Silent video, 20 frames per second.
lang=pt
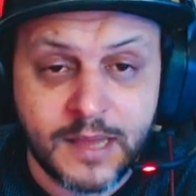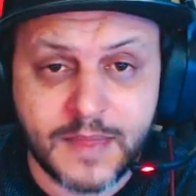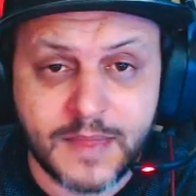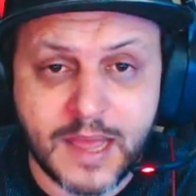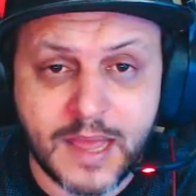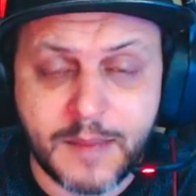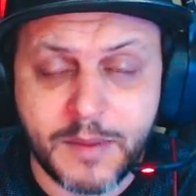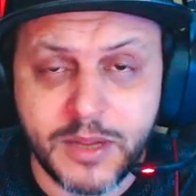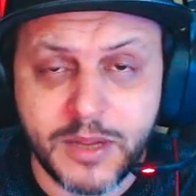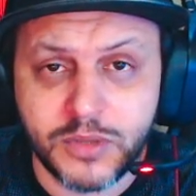
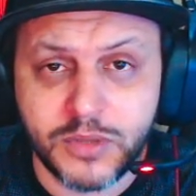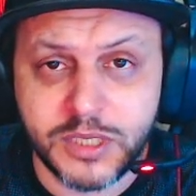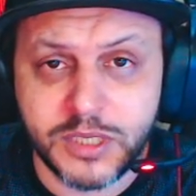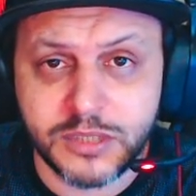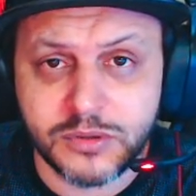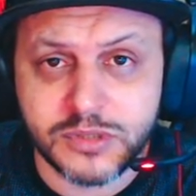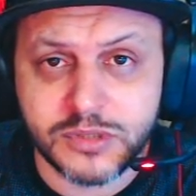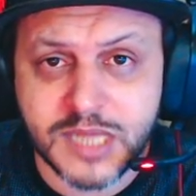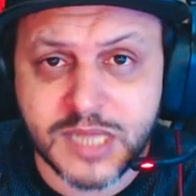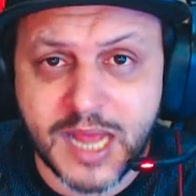Na
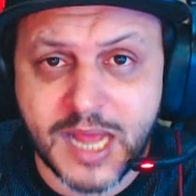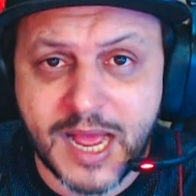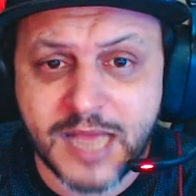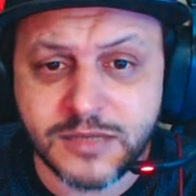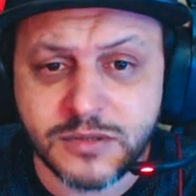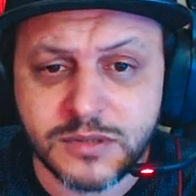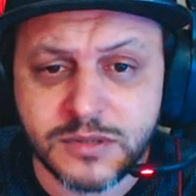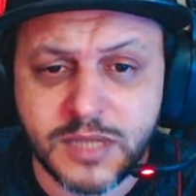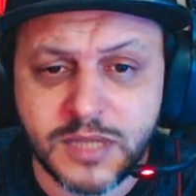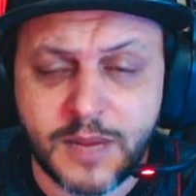maioria dos
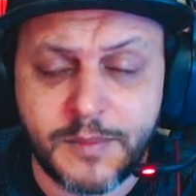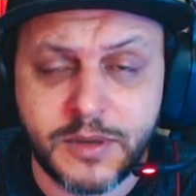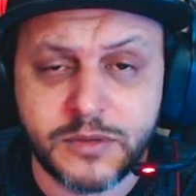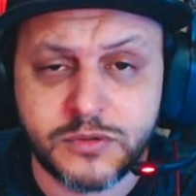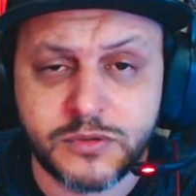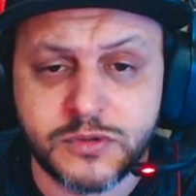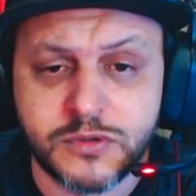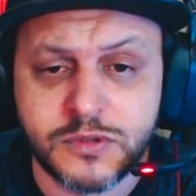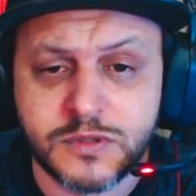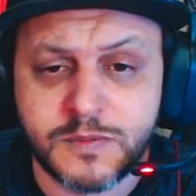casos, né,
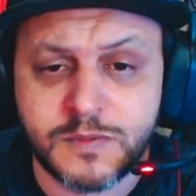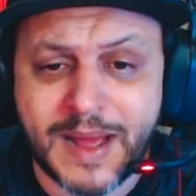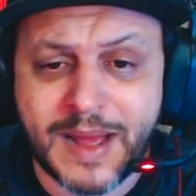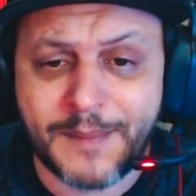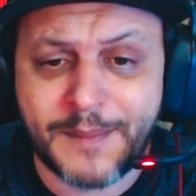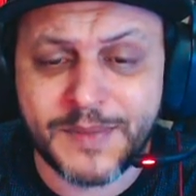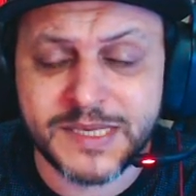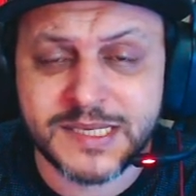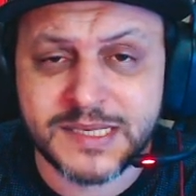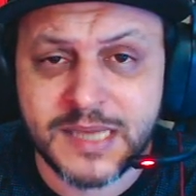manos, os
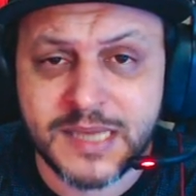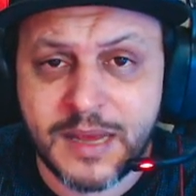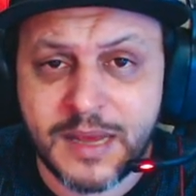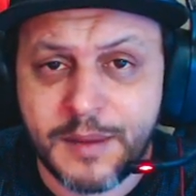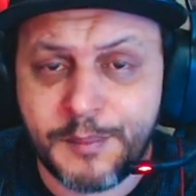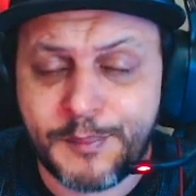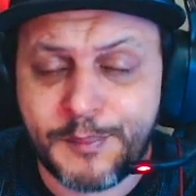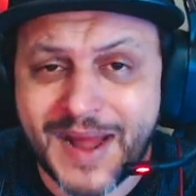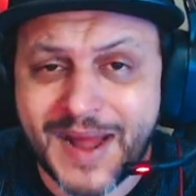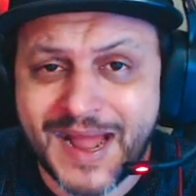mapas
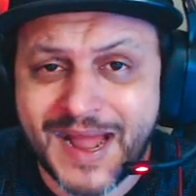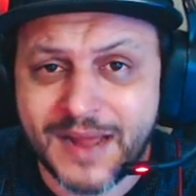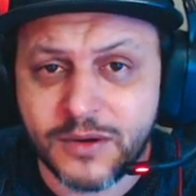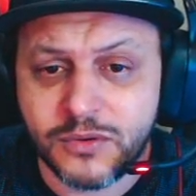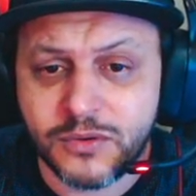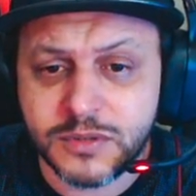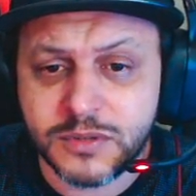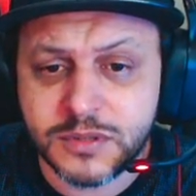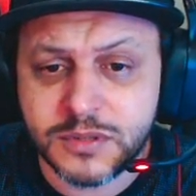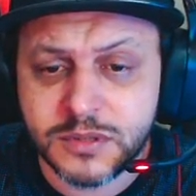
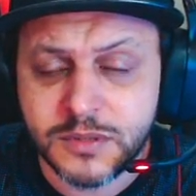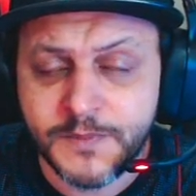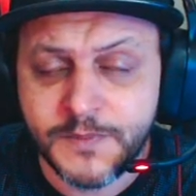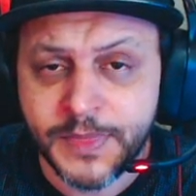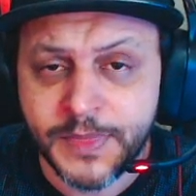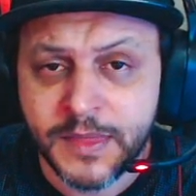pagos